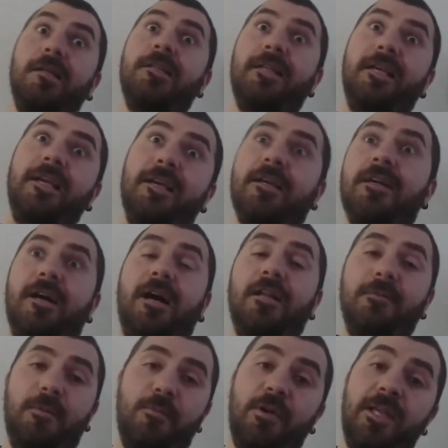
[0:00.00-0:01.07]
diye
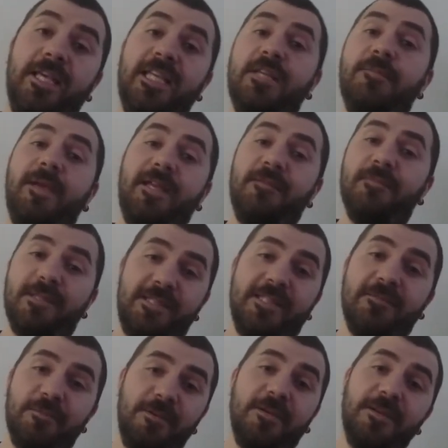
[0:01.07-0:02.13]
kalma böyle inme inmesi
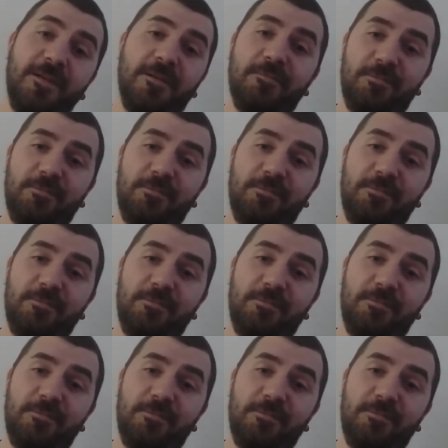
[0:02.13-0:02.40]
gibi bir